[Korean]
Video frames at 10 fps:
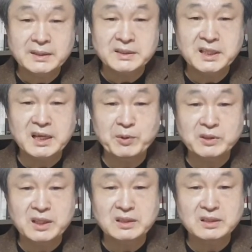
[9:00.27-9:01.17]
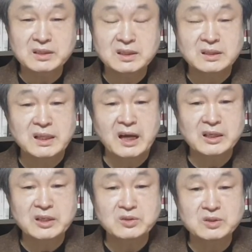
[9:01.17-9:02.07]
제가 볼 때는
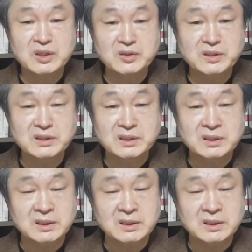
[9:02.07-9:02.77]
나경원 의원이